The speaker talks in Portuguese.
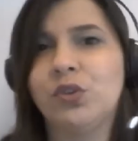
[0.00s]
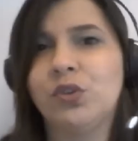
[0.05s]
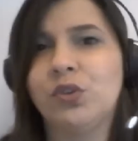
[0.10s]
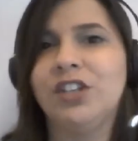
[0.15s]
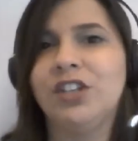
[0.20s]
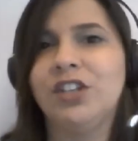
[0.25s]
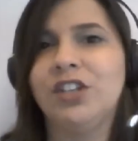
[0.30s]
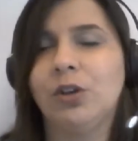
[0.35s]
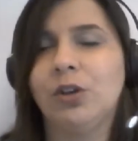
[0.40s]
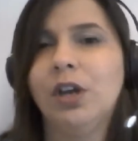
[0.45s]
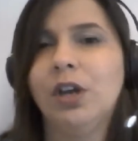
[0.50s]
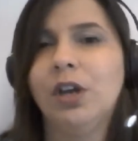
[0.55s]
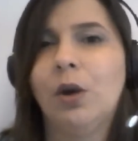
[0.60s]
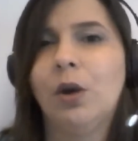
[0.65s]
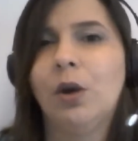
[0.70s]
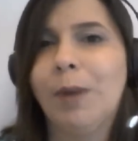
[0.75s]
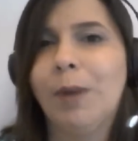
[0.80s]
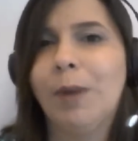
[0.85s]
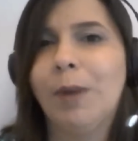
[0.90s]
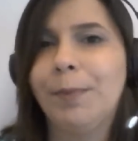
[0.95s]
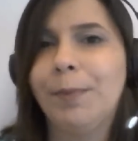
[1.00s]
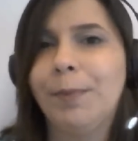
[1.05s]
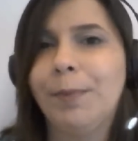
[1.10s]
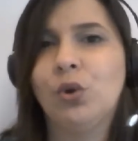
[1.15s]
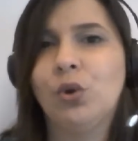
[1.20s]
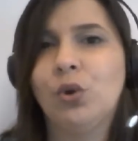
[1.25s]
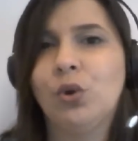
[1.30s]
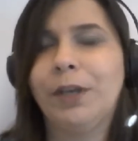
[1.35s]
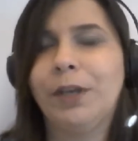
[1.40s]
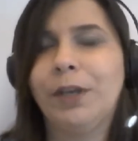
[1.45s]
ou seja, uma
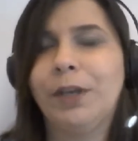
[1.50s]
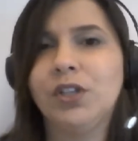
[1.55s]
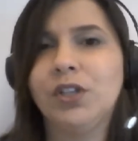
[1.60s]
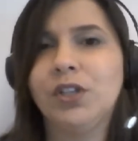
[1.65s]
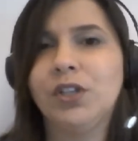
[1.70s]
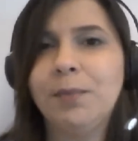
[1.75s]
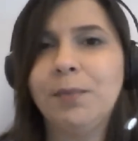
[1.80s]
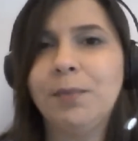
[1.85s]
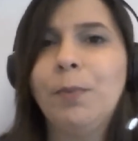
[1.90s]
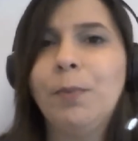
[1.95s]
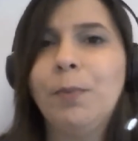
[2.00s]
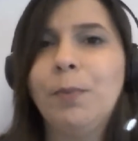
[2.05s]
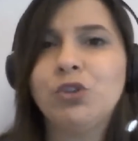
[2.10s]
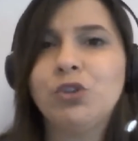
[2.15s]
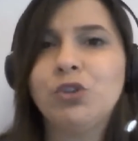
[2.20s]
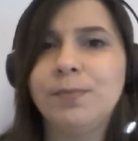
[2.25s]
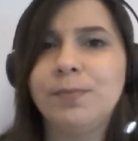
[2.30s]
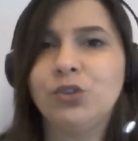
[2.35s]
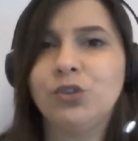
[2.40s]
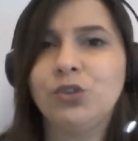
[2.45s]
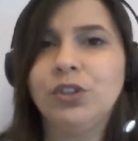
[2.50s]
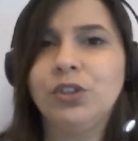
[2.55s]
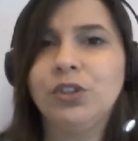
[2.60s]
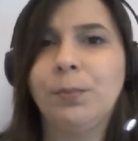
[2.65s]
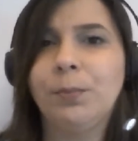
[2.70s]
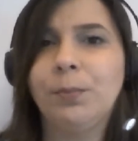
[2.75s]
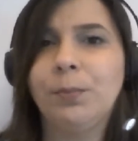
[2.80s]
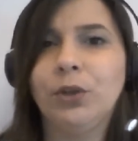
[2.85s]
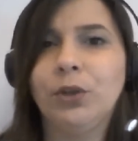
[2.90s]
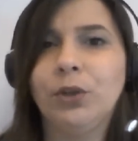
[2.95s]
pessoa me ajudando, sempre com pessoas me
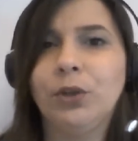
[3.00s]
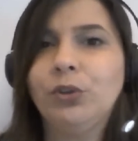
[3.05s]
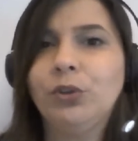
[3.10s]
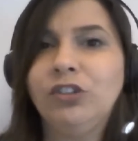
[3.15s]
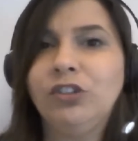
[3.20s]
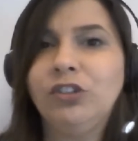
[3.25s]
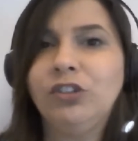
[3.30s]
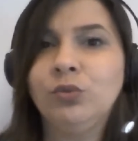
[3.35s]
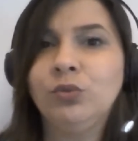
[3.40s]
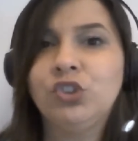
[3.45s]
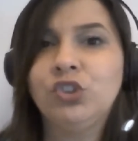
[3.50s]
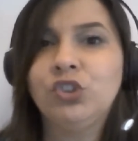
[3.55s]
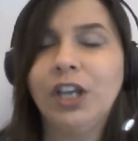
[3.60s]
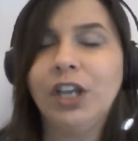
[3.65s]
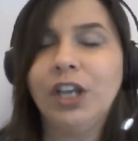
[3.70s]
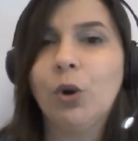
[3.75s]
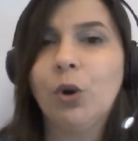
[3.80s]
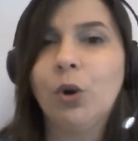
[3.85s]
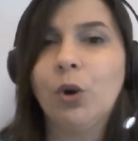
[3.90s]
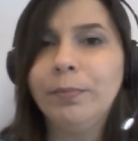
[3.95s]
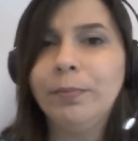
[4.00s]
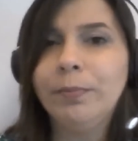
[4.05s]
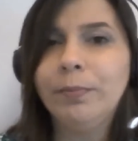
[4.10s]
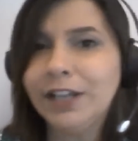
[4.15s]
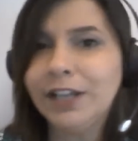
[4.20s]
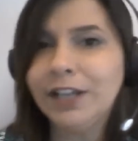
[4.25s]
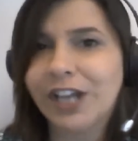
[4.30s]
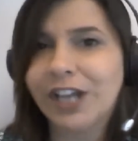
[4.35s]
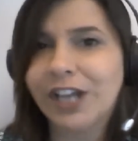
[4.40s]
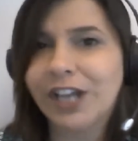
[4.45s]
ajudando, porque eu não, tenho, não tinha como me
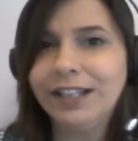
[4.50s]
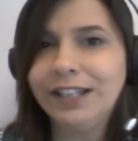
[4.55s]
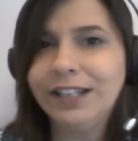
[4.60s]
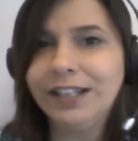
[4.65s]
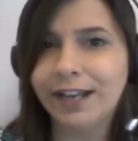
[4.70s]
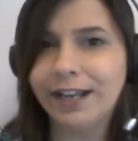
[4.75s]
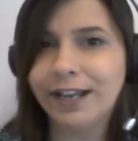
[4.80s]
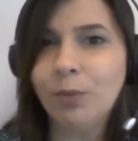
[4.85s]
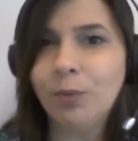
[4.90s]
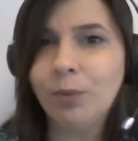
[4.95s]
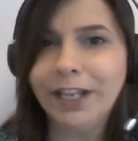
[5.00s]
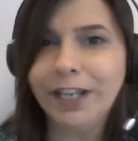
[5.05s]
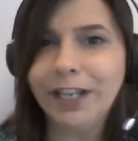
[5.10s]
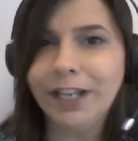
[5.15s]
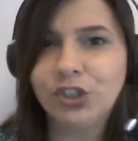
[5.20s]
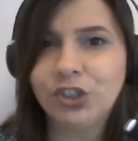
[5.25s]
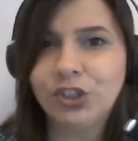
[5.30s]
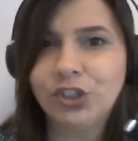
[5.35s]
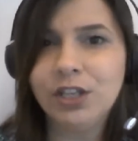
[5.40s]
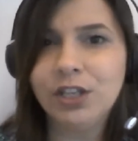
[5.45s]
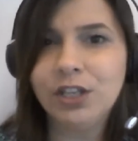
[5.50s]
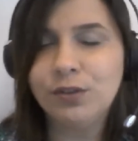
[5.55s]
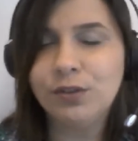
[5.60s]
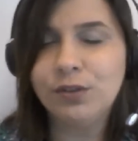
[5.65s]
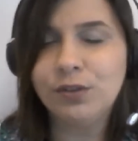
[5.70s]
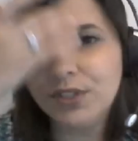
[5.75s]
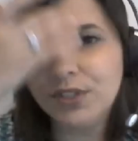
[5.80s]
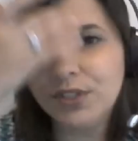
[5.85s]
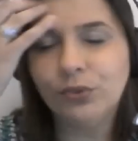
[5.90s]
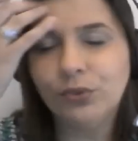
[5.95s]
dedicar integralmente a isso em
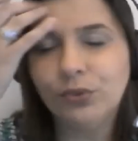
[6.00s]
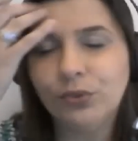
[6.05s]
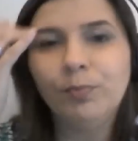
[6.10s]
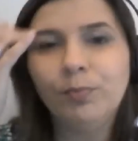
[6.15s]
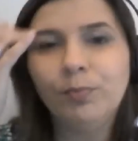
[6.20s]
função do